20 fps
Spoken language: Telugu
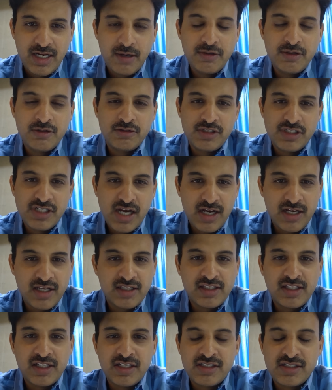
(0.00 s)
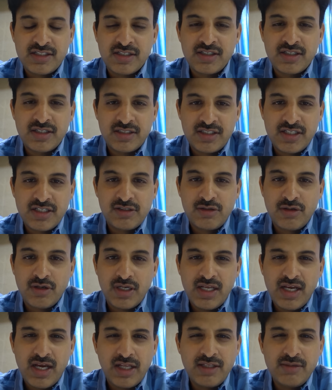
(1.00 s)
కాబట్టి కొంచెం జాగ్రత్తగా
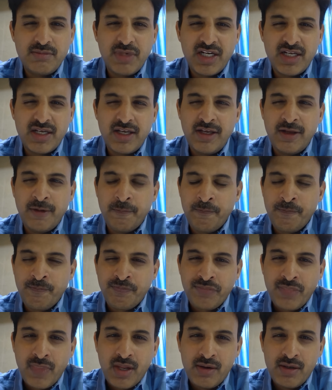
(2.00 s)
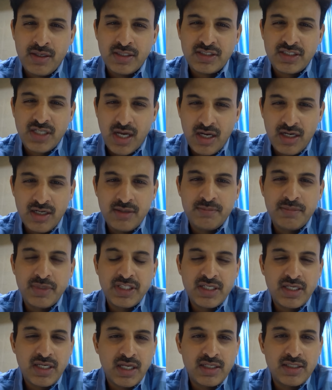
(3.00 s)
చేసుకోవాలి అది మనకి చాలా
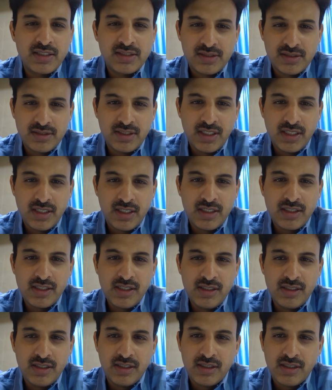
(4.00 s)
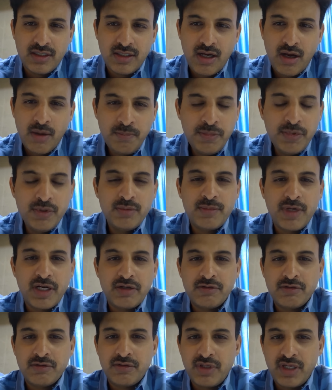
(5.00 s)
ఇబ్బంది కలిగిస్తుంటే కనుక అప్పుడు
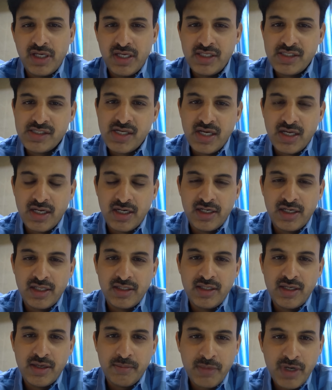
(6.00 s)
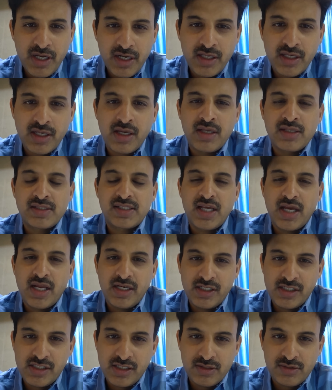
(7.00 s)
మనం ఏం చేయాలనేది ఎంఆర్ఐ
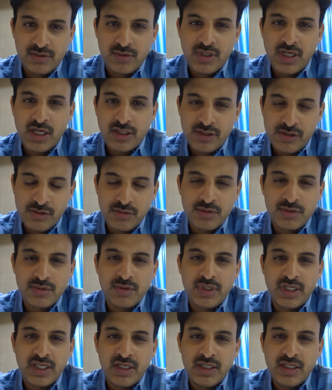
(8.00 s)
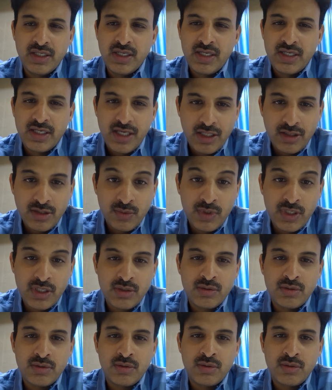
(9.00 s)
స్కానింగ్ చేసుకుని అది చూసుకుని
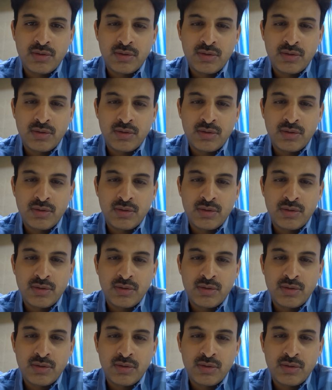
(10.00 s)
ఎంతవరకు